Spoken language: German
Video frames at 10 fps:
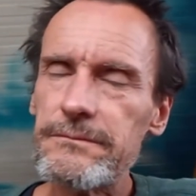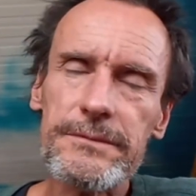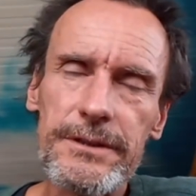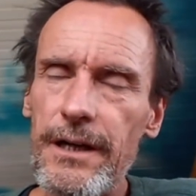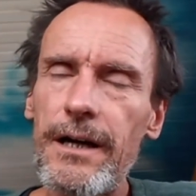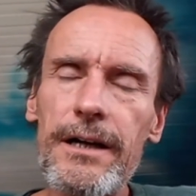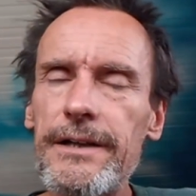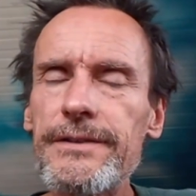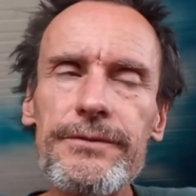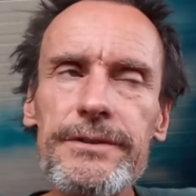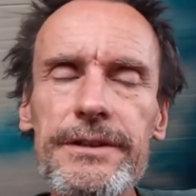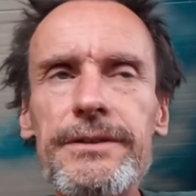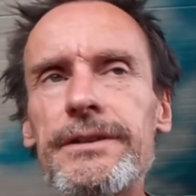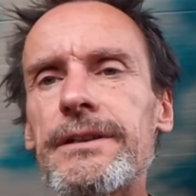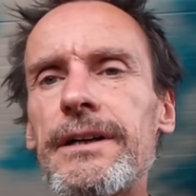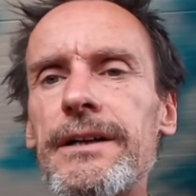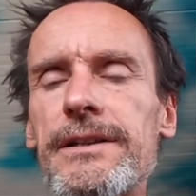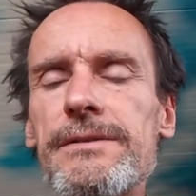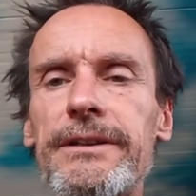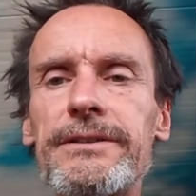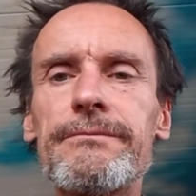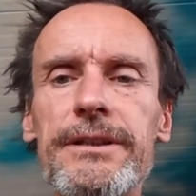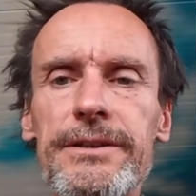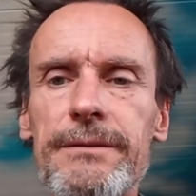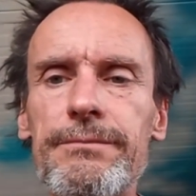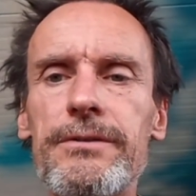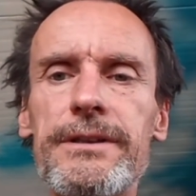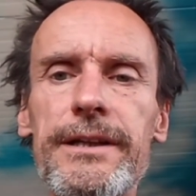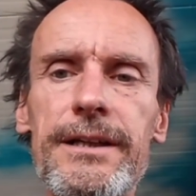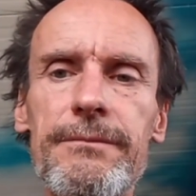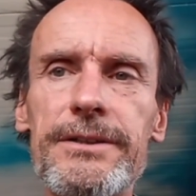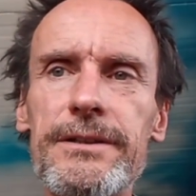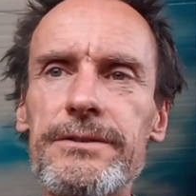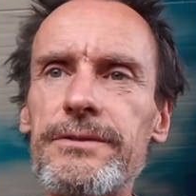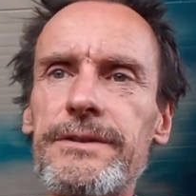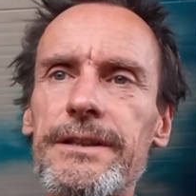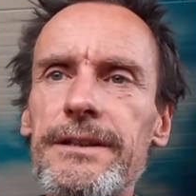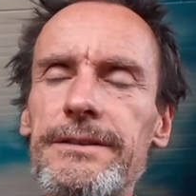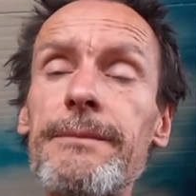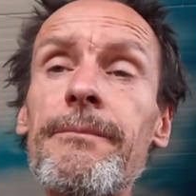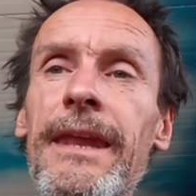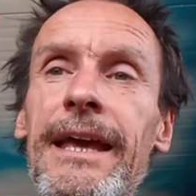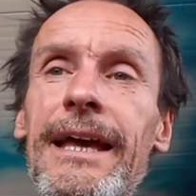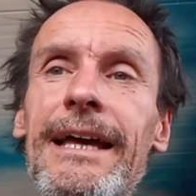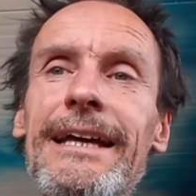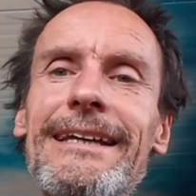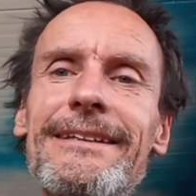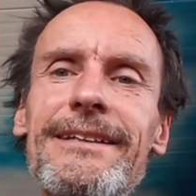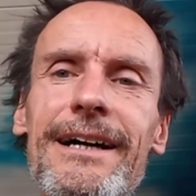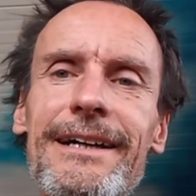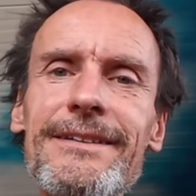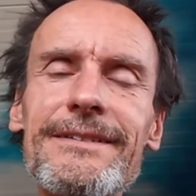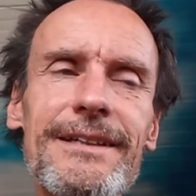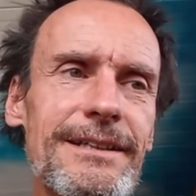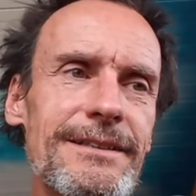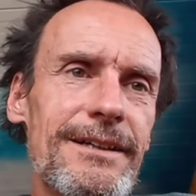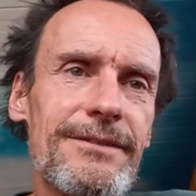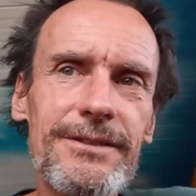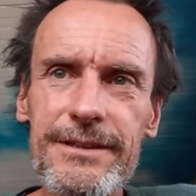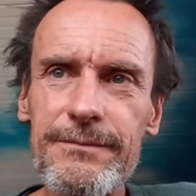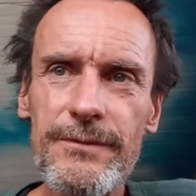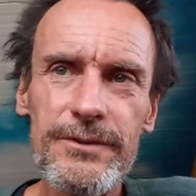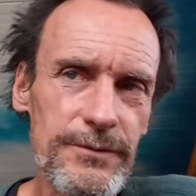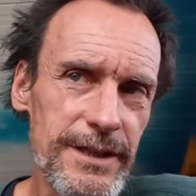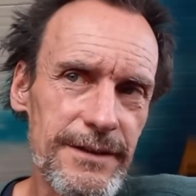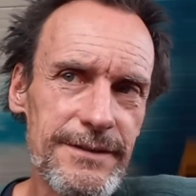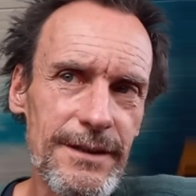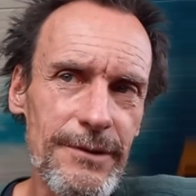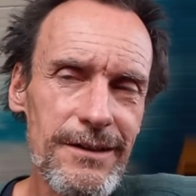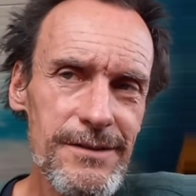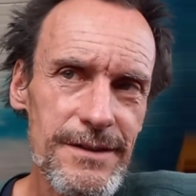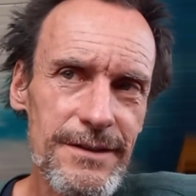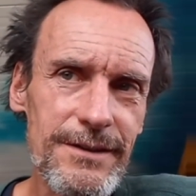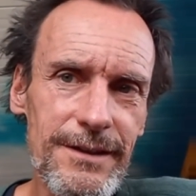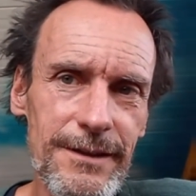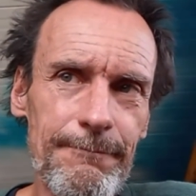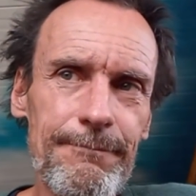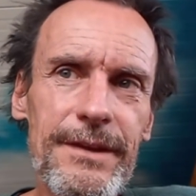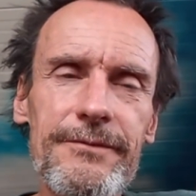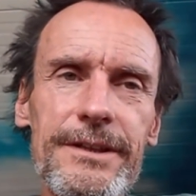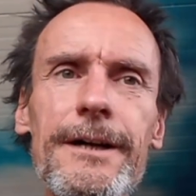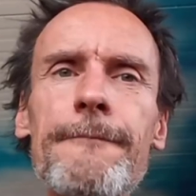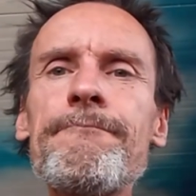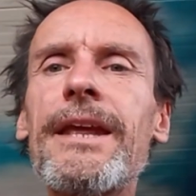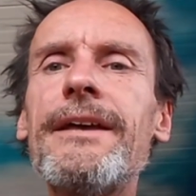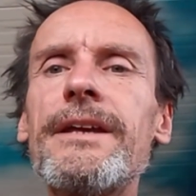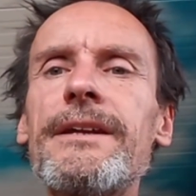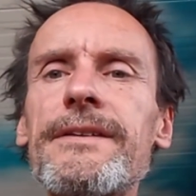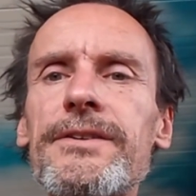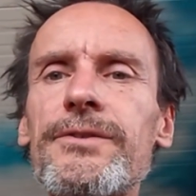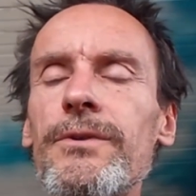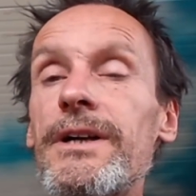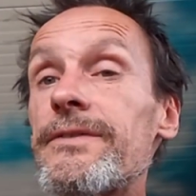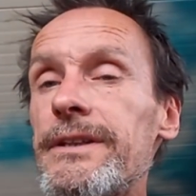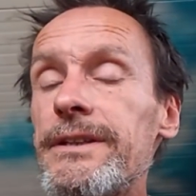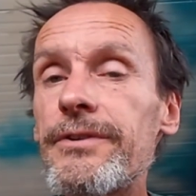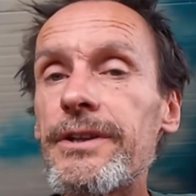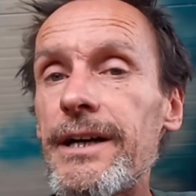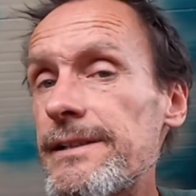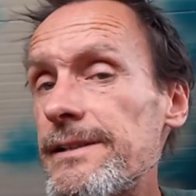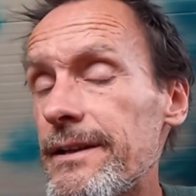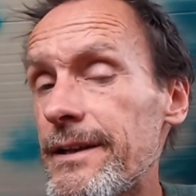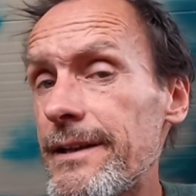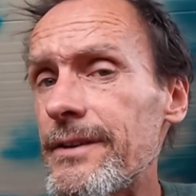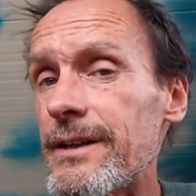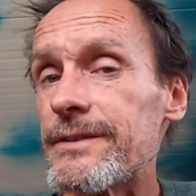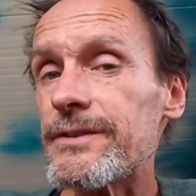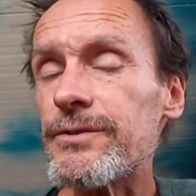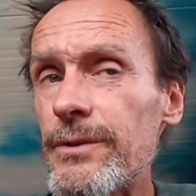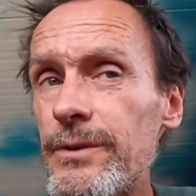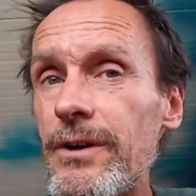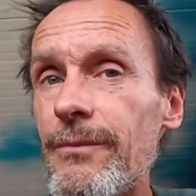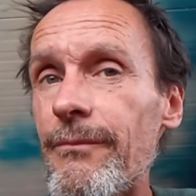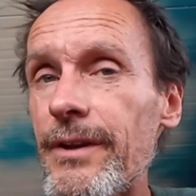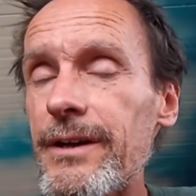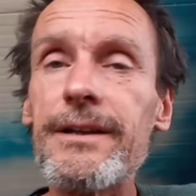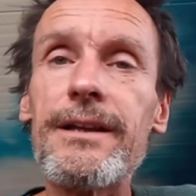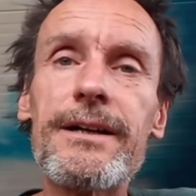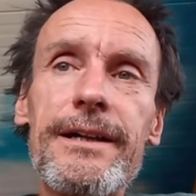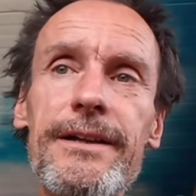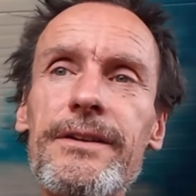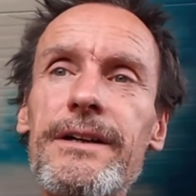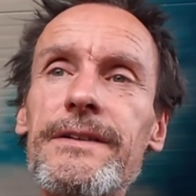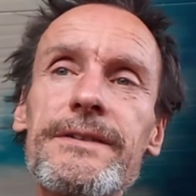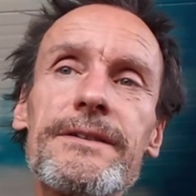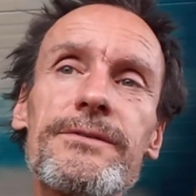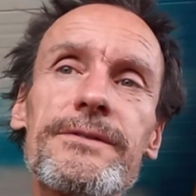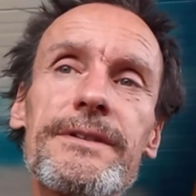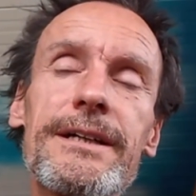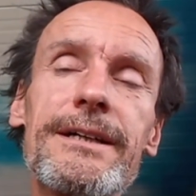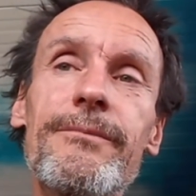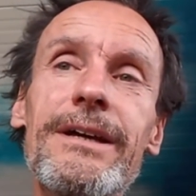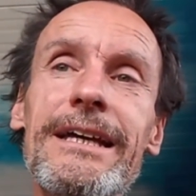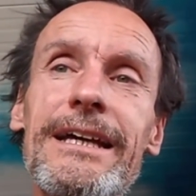ihrer Reise durch den Tierkreis, manchen Planet braucht länger, mancher kürzer, je nachdem, in ihr eigenes Zeichen eintreten, so wie jetzt der Mars in den Widder, dann ist es so, als wenn die von einer Heldenreise zurückkommen. Nach einer langen Heldenreise sind sozusagen im